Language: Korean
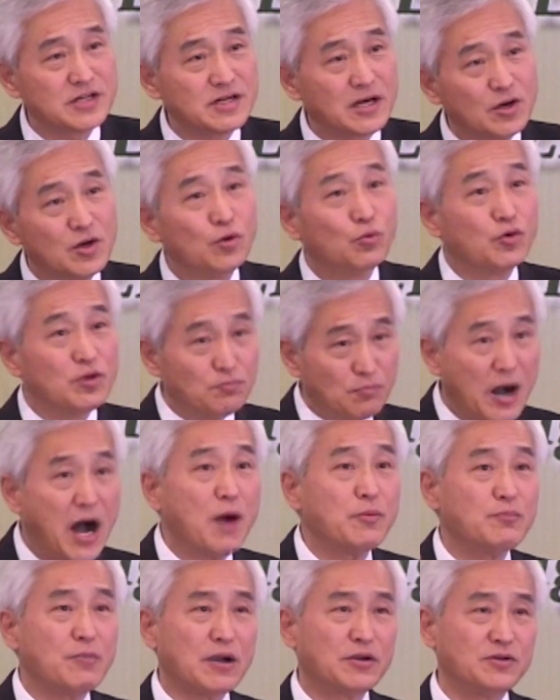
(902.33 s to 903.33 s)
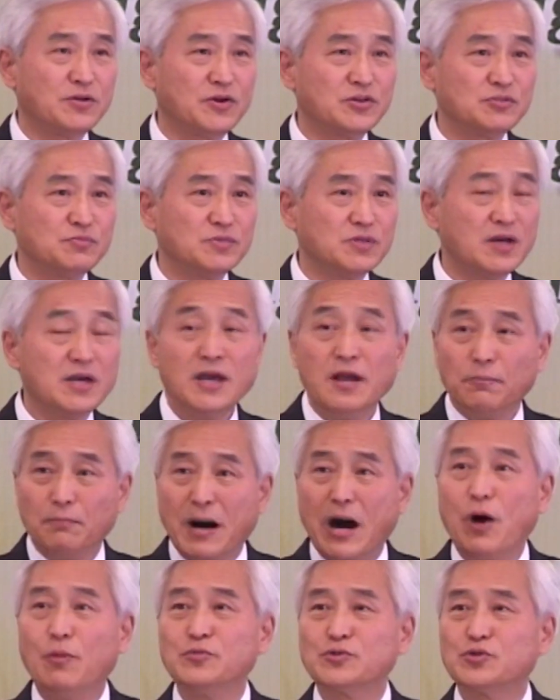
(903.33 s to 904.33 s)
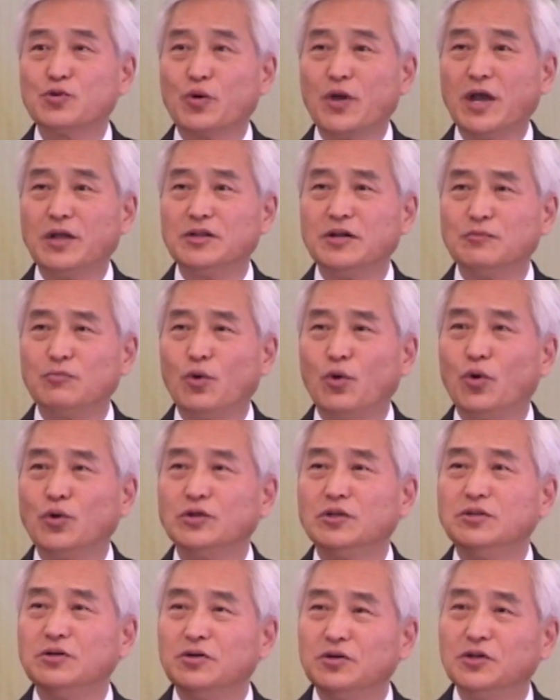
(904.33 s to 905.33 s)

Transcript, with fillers: 아니라 우리 마음이 바뀌는 것입니다. 마음속에 있는 모든